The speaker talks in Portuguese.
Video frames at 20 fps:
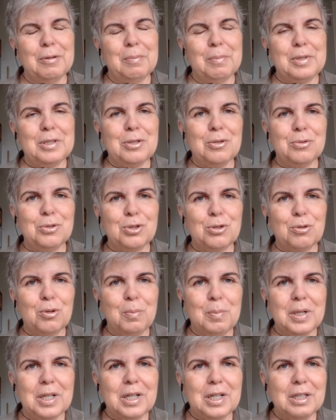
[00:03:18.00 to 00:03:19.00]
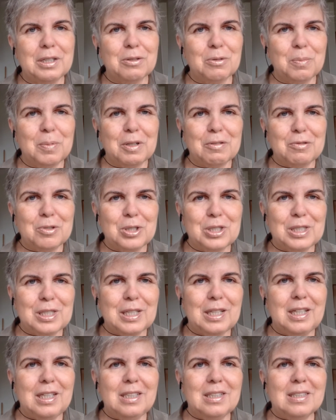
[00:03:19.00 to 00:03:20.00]
mas eu estou pregando para
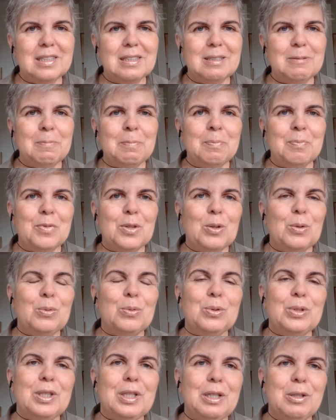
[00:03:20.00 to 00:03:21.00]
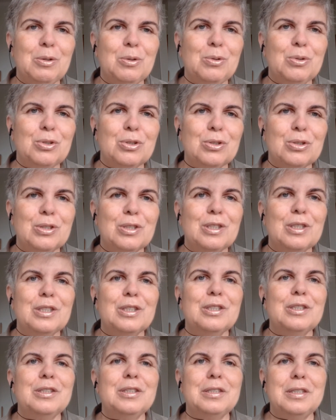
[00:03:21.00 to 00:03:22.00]
vocês o Deus
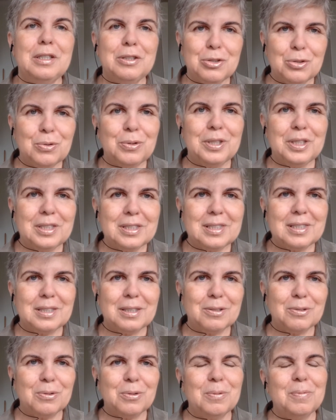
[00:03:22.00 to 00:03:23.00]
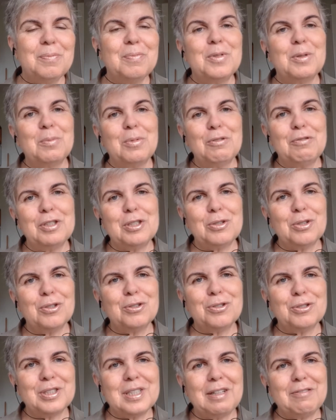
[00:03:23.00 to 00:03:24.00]
desconhecido. O professor
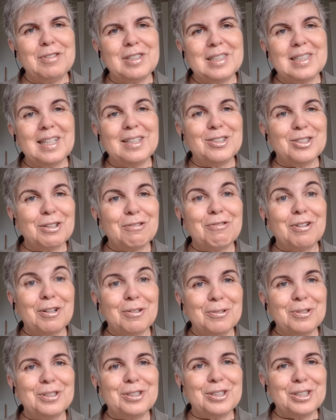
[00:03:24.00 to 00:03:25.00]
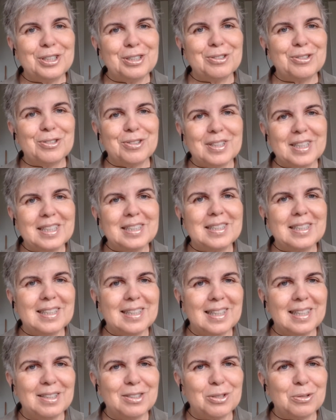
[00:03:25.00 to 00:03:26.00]
José Vicente já falou disso, desse
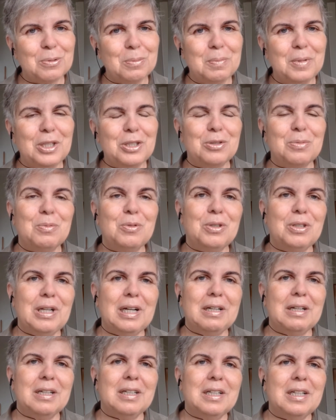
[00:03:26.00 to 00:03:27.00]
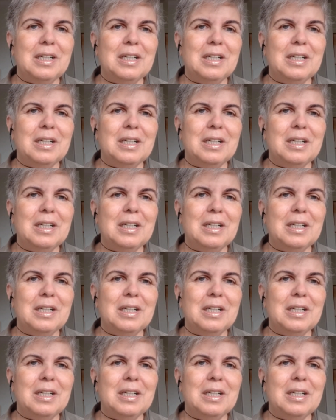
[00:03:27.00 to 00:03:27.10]
texto mesmo na,